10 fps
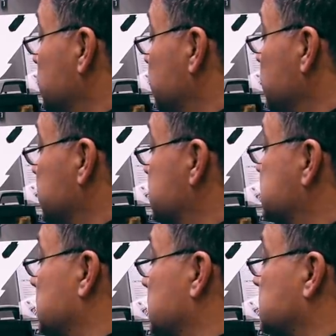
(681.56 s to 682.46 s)
у него
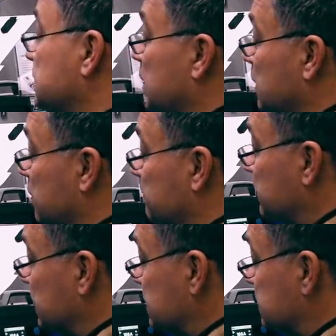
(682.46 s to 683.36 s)
есть отдельная
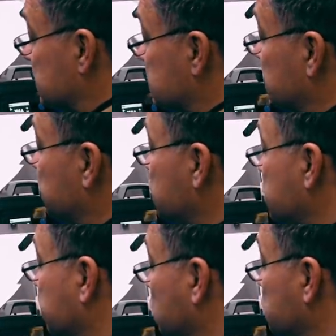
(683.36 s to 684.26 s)
интересная
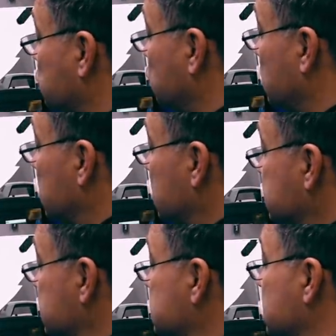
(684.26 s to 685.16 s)
фишка в том, что
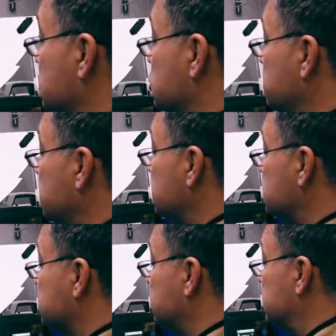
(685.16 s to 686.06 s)
здесь и режим
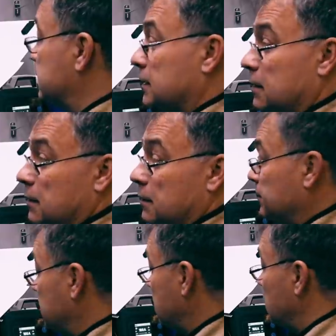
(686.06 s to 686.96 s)
сварки
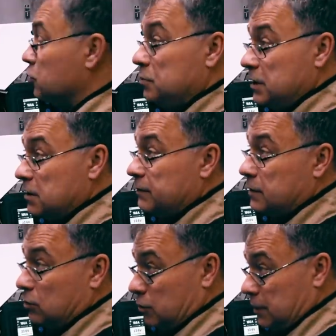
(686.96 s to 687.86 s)
алюминия в
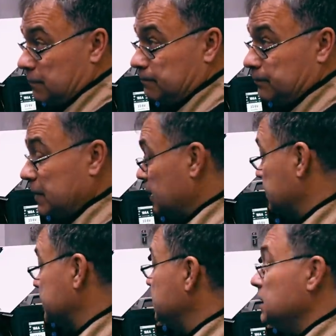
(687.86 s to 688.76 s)
аргоне.
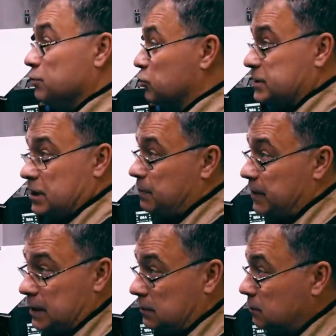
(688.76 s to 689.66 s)
Это не импульсный
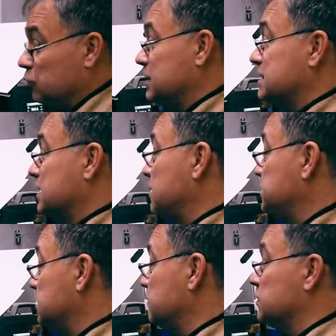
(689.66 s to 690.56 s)
аппарат, но здесь
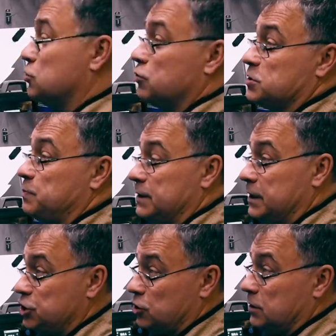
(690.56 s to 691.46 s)
адаптирована скорость
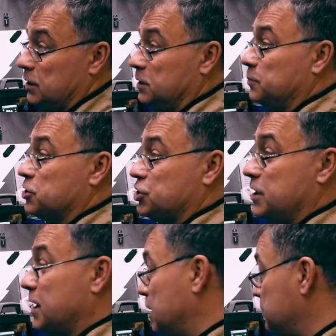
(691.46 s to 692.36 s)
подачи и
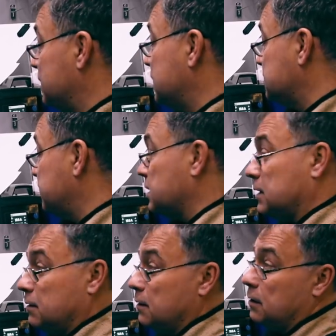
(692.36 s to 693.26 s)
напряжение именно для
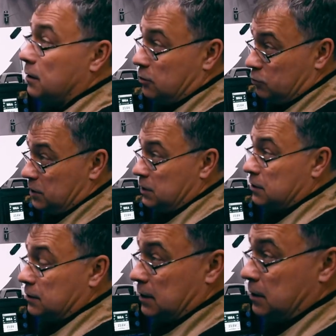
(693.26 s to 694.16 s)
сварки
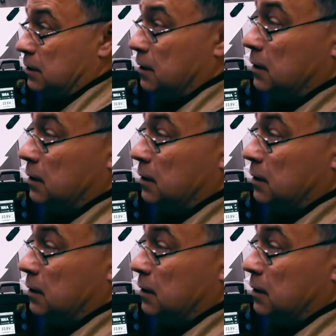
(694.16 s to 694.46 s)
алюминия на